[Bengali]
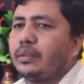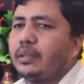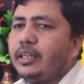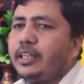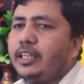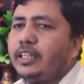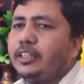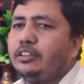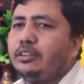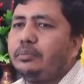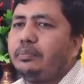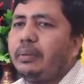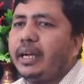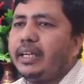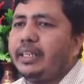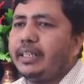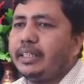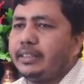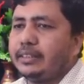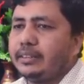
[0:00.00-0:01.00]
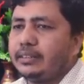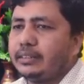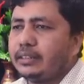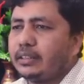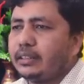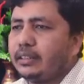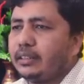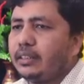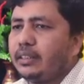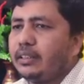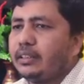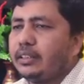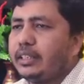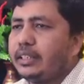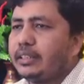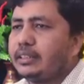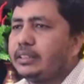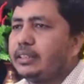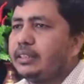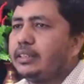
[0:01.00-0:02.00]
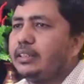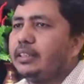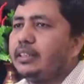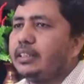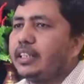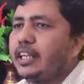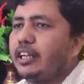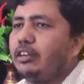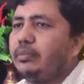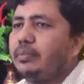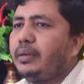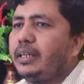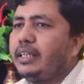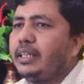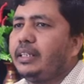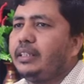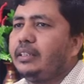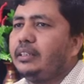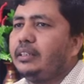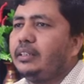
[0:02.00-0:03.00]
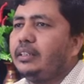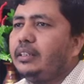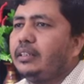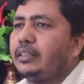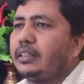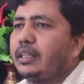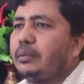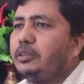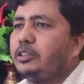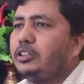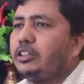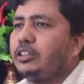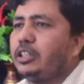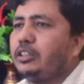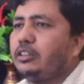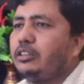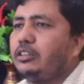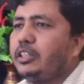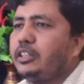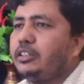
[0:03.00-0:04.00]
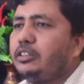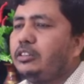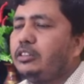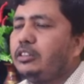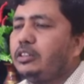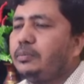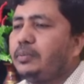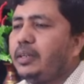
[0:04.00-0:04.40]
এটা কিন্তু পাই নাই ঠিক আছে কেন পাই নাই তার বিষয়টা হলো এই জন্যই